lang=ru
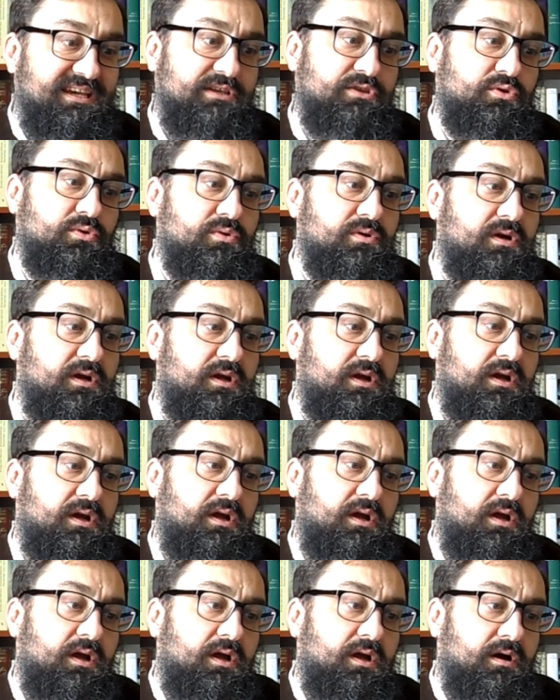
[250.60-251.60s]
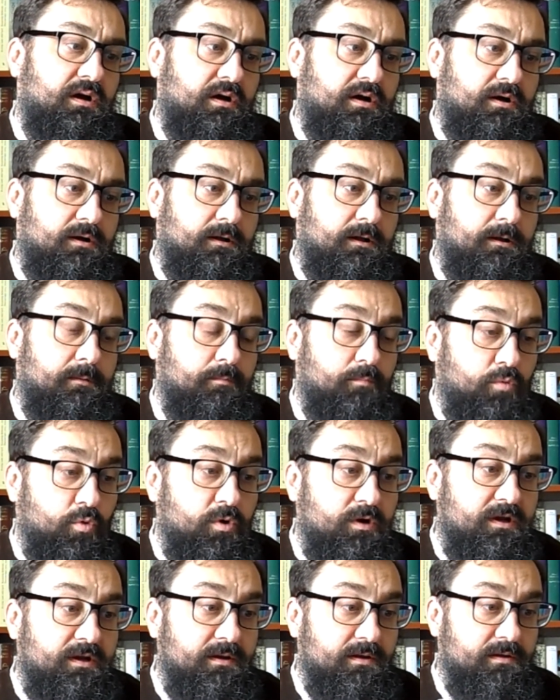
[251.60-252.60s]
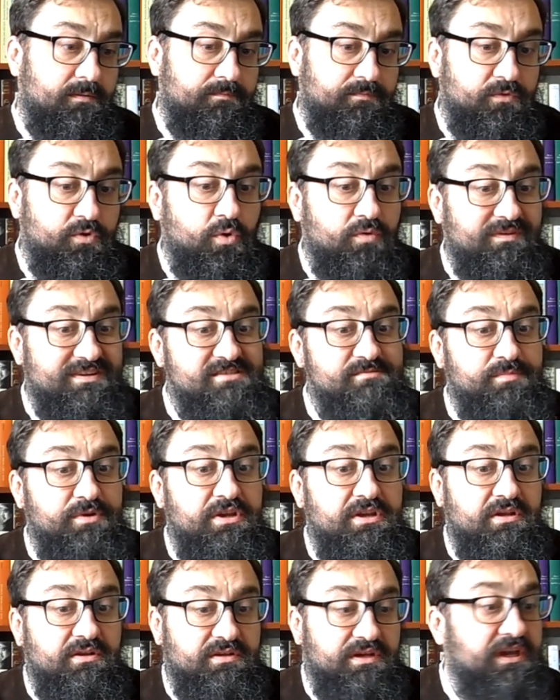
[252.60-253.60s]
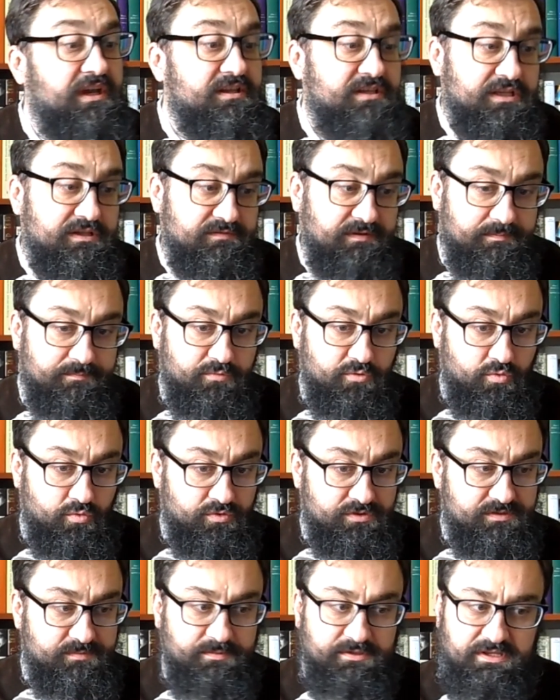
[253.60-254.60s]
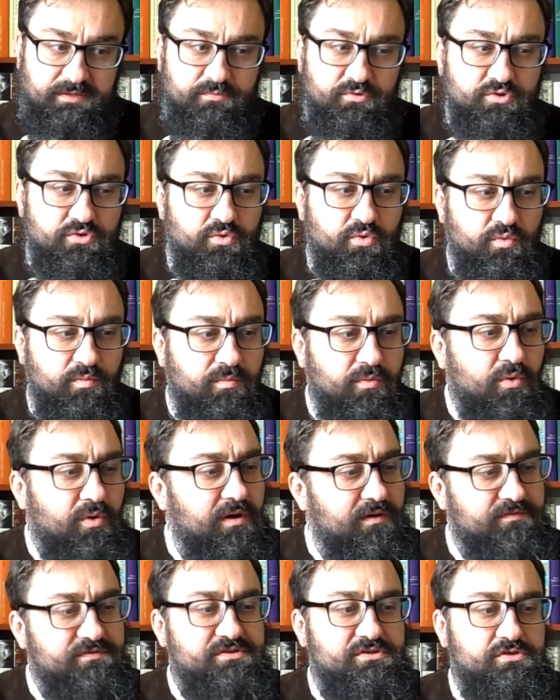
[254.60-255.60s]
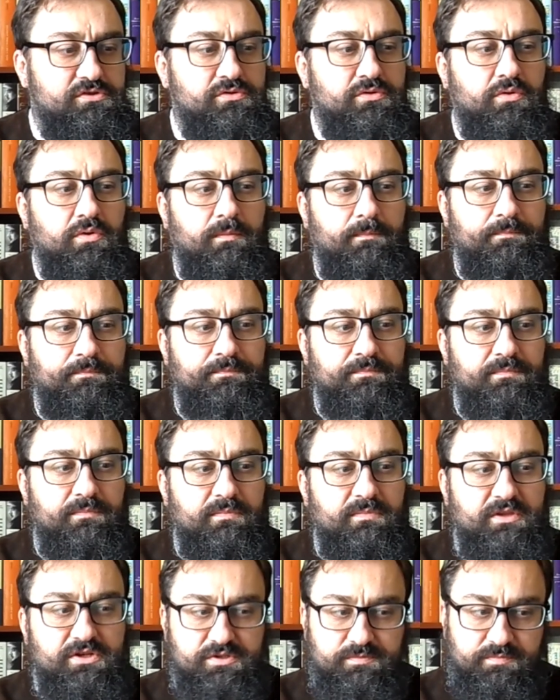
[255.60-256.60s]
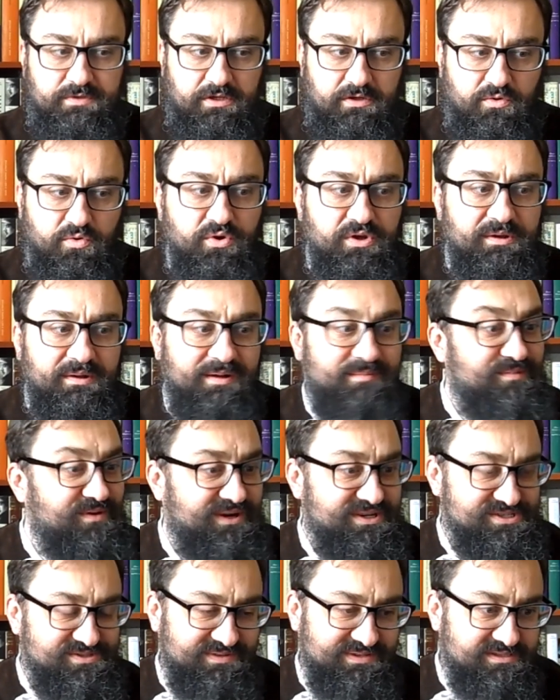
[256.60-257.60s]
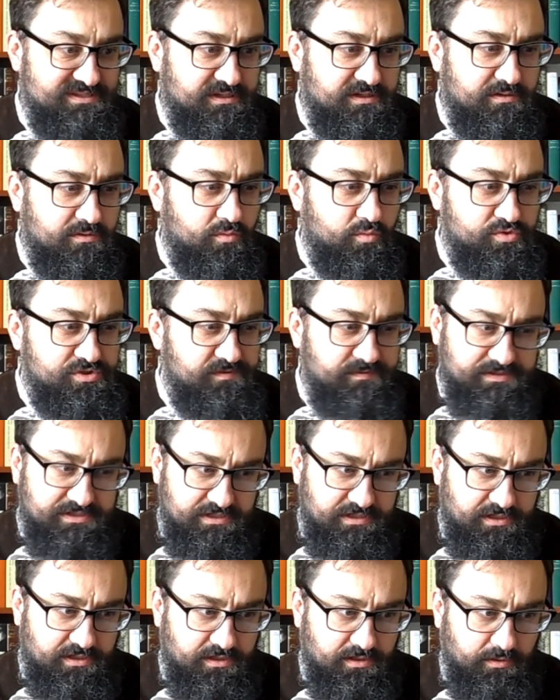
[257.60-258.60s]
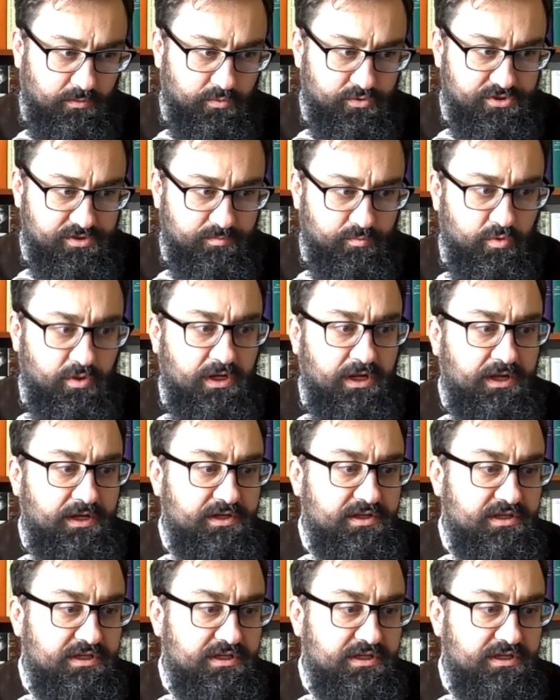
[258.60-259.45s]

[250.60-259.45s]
эту а, боль, но ну, воспринял и этот вопрос. Потому что у Бога все, даже плохое, оборачивается к удивительно хорошему.